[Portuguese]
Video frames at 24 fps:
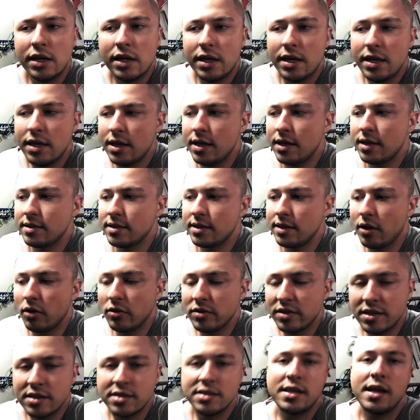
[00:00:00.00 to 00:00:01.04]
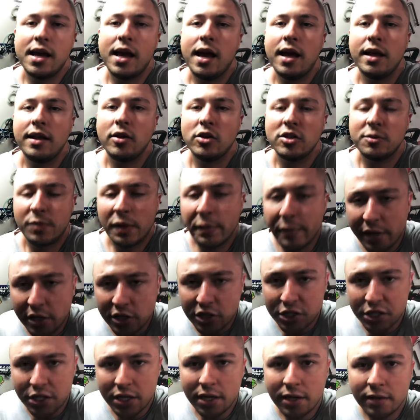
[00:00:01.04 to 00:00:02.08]
E se Deus quiser e Deus
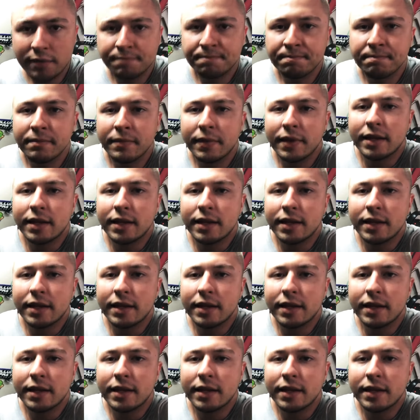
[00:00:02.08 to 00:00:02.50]
permitir,